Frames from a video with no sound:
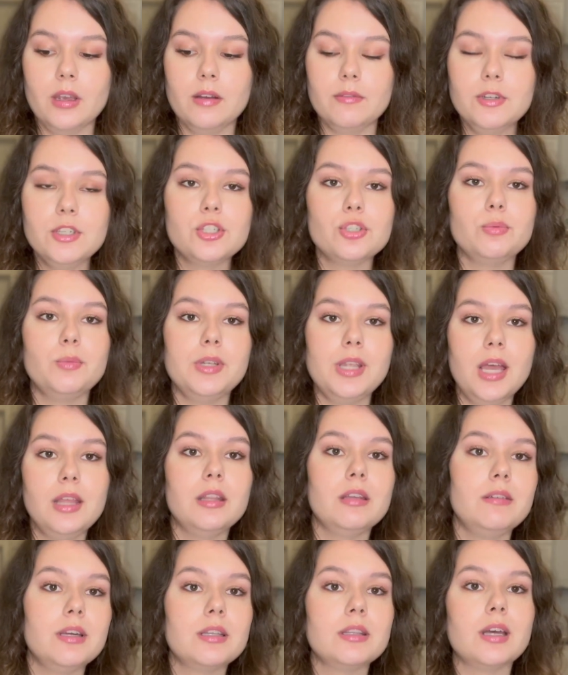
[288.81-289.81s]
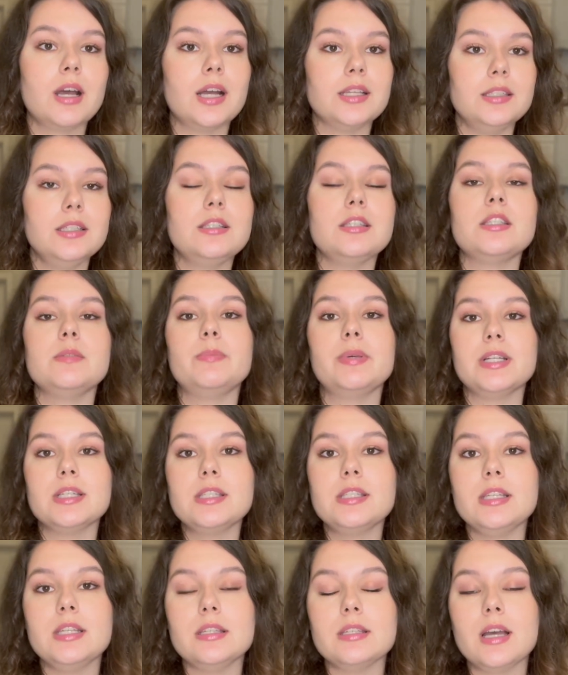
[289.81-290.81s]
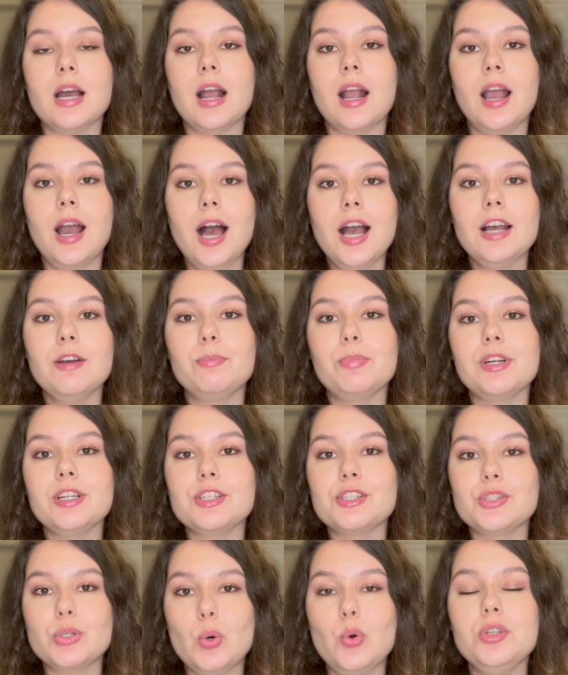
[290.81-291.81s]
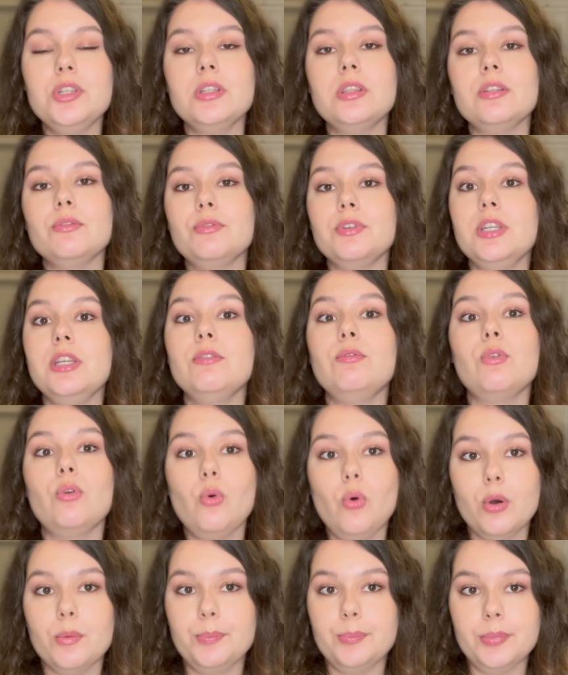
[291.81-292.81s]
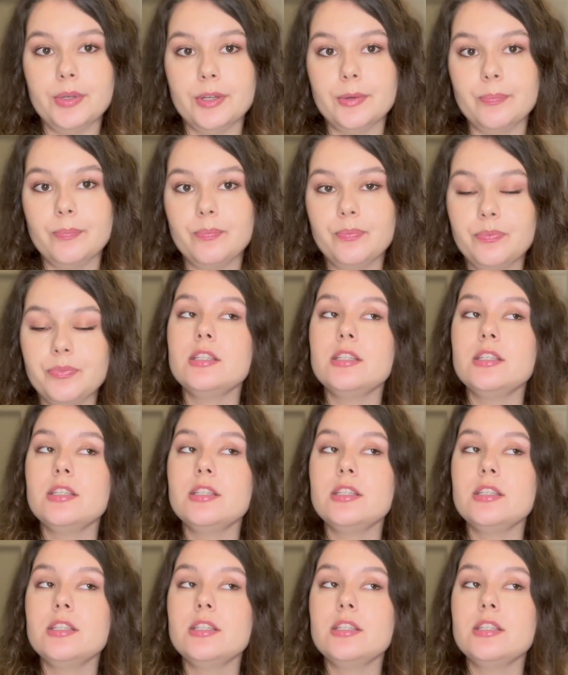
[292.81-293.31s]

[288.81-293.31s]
Вы же меня, наверное, хотите спросить, а как происходит в Европе?